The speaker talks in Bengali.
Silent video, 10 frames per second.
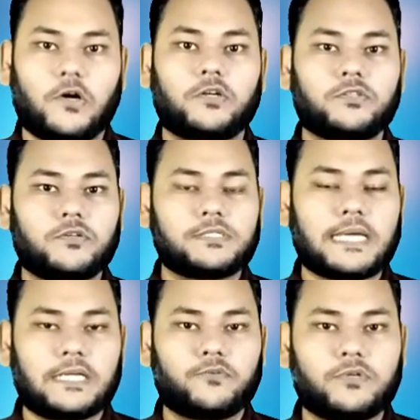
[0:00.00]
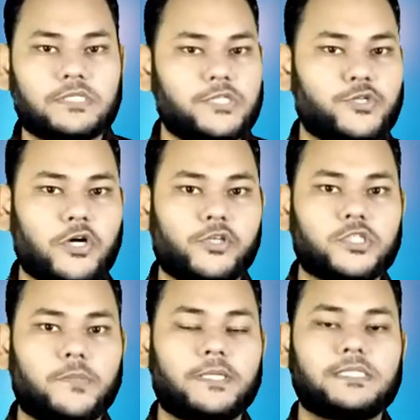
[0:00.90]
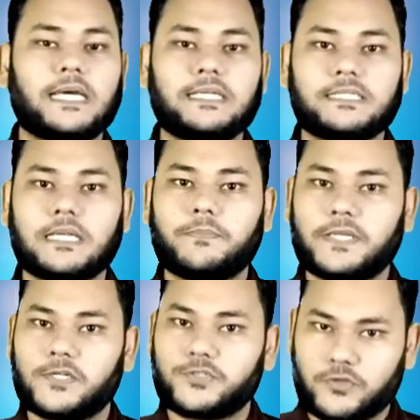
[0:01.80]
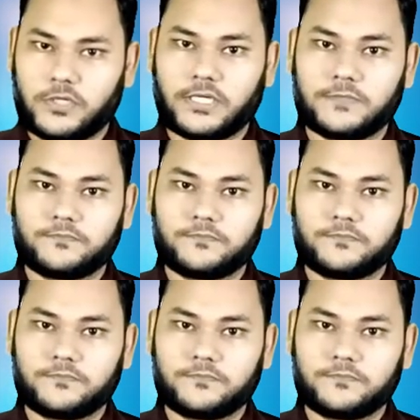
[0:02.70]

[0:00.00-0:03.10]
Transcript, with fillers: অর্থ ছাড় করেছে ছয় দশমিক চার চার বিলিয়ন ডলার